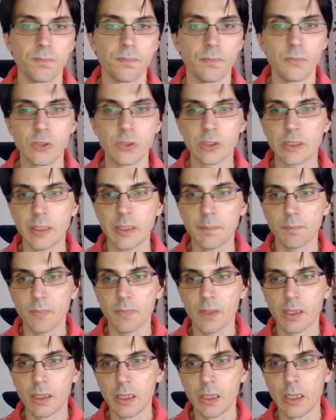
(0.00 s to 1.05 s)
すね。
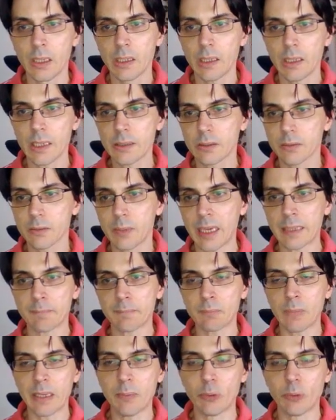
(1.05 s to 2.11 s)
あとは、
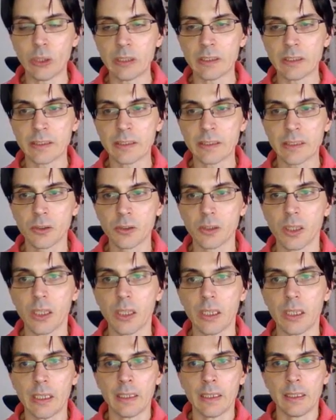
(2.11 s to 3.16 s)
前も言ったんですけど、
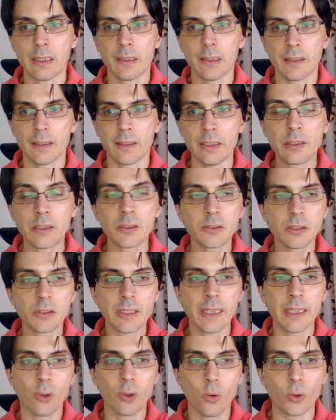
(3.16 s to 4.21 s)
いくつ
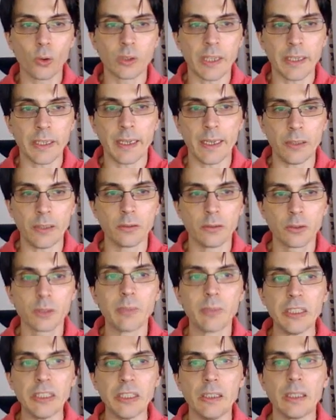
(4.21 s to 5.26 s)
かの答えがある。つま
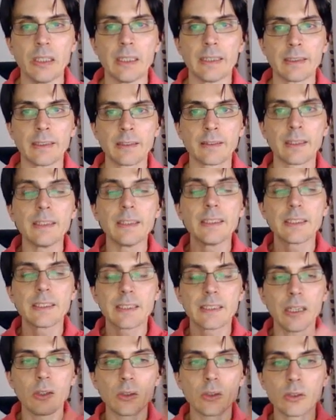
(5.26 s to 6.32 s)
り、探
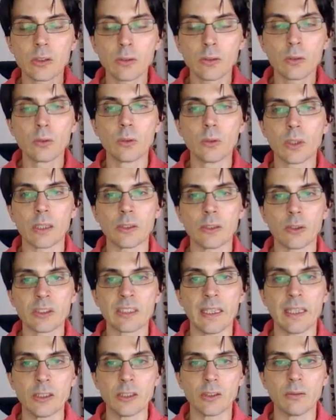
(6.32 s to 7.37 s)
索空間の
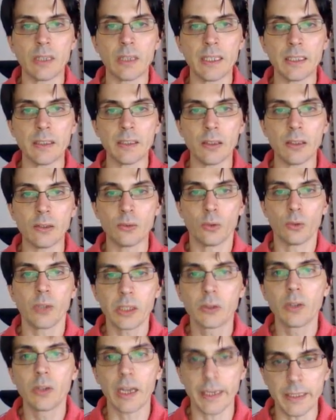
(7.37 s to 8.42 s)
サイズはどれ
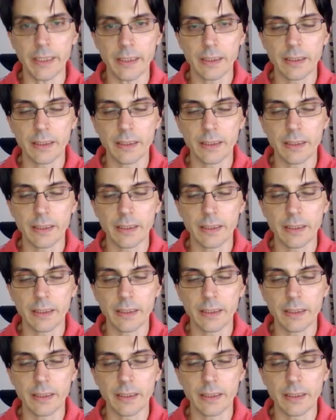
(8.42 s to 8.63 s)
ぐらい